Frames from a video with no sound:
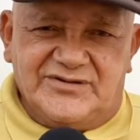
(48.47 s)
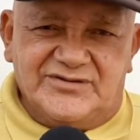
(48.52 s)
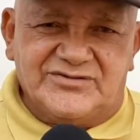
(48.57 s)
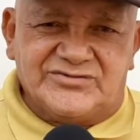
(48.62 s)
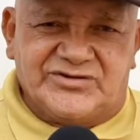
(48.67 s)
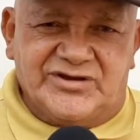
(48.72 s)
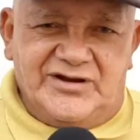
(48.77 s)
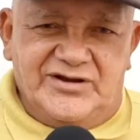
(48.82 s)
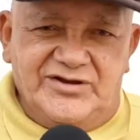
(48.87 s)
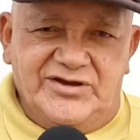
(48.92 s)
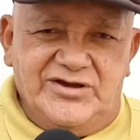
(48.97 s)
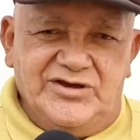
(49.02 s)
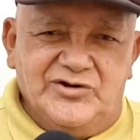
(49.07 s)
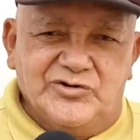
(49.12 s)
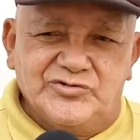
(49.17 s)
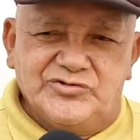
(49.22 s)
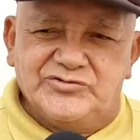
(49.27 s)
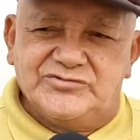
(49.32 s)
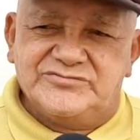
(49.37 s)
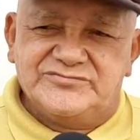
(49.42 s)

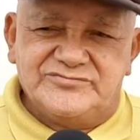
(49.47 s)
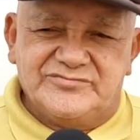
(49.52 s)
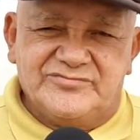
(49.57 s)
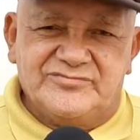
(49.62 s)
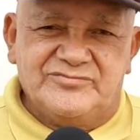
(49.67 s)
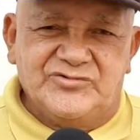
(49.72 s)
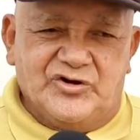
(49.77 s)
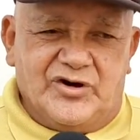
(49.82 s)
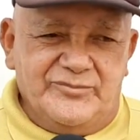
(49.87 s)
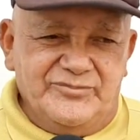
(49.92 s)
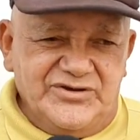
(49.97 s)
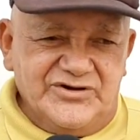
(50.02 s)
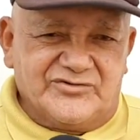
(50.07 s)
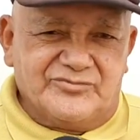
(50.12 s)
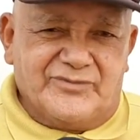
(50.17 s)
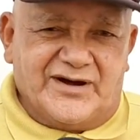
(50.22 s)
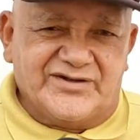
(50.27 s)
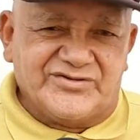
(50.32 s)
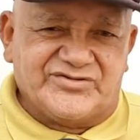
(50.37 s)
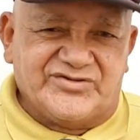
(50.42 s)
Geleudo, meu amigo
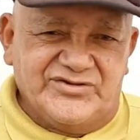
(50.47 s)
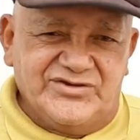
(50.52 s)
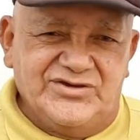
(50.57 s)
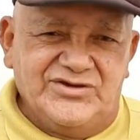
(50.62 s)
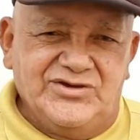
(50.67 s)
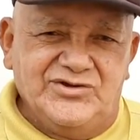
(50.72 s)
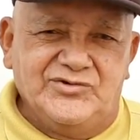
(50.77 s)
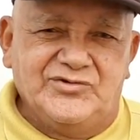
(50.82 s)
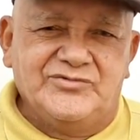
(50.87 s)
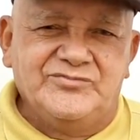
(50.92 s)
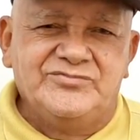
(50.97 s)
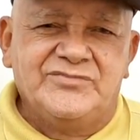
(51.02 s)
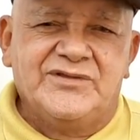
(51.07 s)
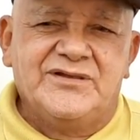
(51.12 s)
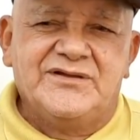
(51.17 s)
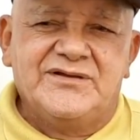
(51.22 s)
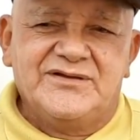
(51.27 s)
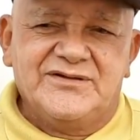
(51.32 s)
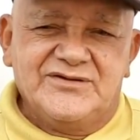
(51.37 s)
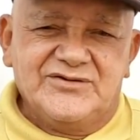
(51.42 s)
Mazinho,
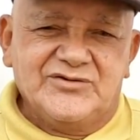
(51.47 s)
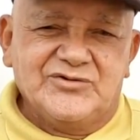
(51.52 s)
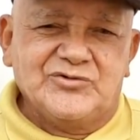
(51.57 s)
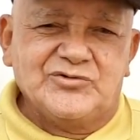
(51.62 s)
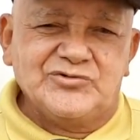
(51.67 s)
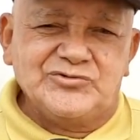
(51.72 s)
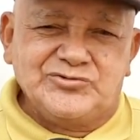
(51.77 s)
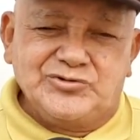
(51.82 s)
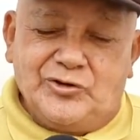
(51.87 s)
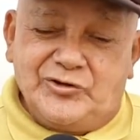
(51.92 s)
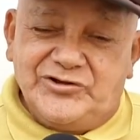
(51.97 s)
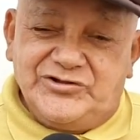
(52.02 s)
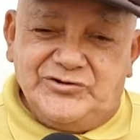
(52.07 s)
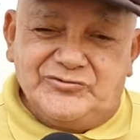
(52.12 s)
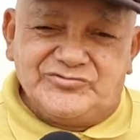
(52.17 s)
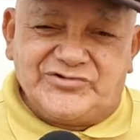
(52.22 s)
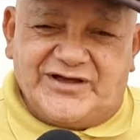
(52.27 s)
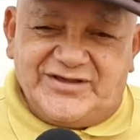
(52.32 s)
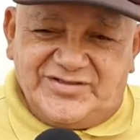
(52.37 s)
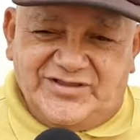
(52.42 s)
os
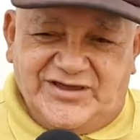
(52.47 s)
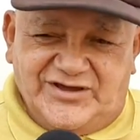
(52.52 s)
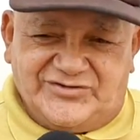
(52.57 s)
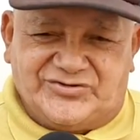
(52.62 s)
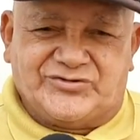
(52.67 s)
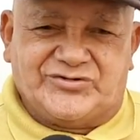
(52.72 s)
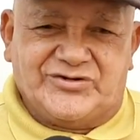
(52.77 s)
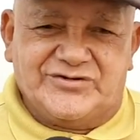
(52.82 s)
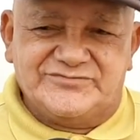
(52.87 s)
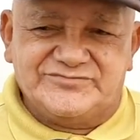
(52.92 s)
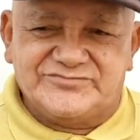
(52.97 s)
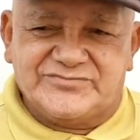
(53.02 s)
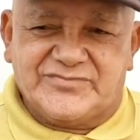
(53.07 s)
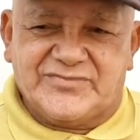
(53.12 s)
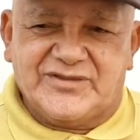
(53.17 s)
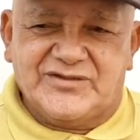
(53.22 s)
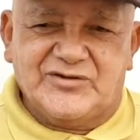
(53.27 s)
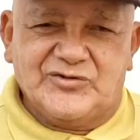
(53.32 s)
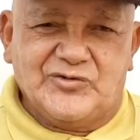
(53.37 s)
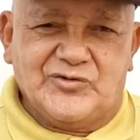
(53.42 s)
doidinhos da net,
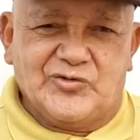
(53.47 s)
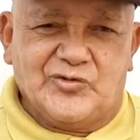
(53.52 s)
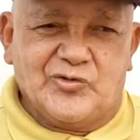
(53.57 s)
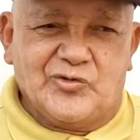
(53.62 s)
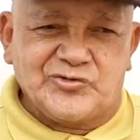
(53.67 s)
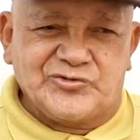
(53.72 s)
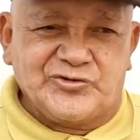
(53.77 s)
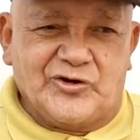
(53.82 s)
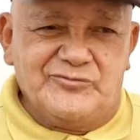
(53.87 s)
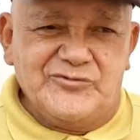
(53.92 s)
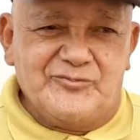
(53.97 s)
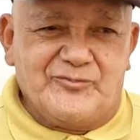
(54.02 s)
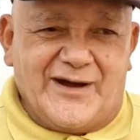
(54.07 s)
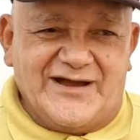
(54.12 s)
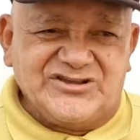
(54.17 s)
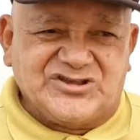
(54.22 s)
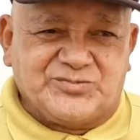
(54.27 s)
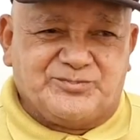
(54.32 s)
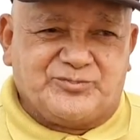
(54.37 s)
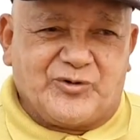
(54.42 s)
os homens
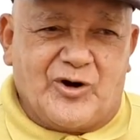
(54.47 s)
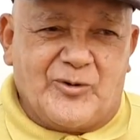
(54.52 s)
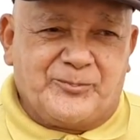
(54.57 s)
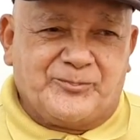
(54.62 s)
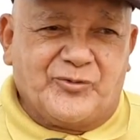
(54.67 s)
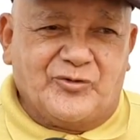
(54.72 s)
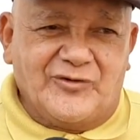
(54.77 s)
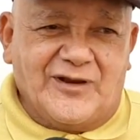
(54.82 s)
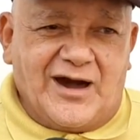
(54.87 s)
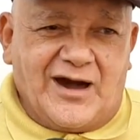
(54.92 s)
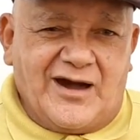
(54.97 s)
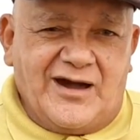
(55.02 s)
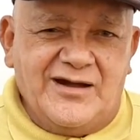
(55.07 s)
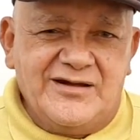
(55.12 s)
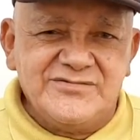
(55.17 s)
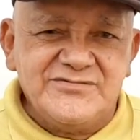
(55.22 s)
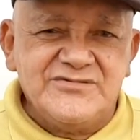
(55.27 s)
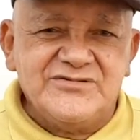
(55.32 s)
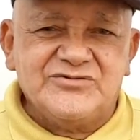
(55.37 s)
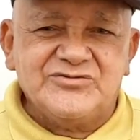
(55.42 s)
mais populares
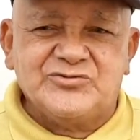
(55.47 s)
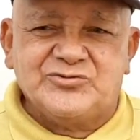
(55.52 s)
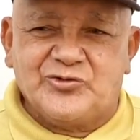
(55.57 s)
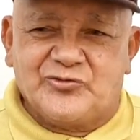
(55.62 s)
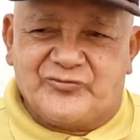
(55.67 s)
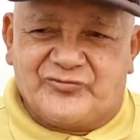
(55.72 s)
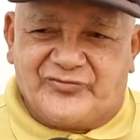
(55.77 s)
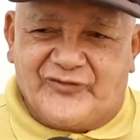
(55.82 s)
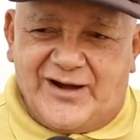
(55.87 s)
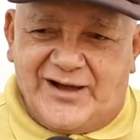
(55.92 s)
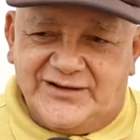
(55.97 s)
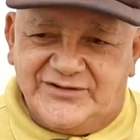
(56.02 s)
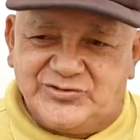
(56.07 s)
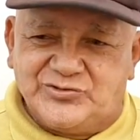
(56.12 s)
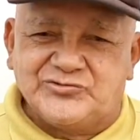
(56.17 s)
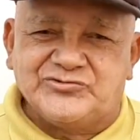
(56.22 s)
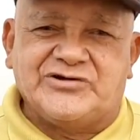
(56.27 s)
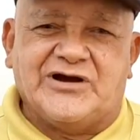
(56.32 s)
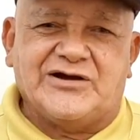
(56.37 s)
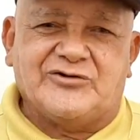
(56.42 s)
do Vale
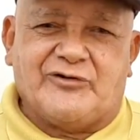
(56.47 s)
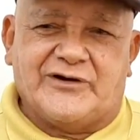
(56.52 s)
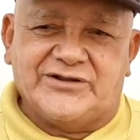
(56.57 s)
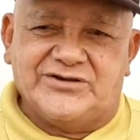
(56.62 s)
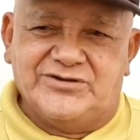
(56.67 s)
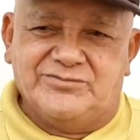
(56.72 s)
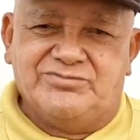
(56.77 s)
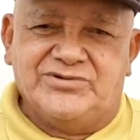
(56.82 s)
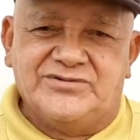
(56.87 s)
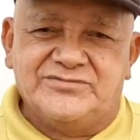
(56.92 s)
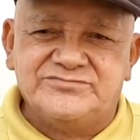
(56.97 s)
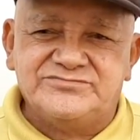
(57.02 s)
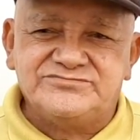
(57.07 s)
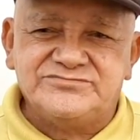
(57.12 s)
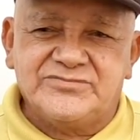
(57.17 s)
do Jaguaribe.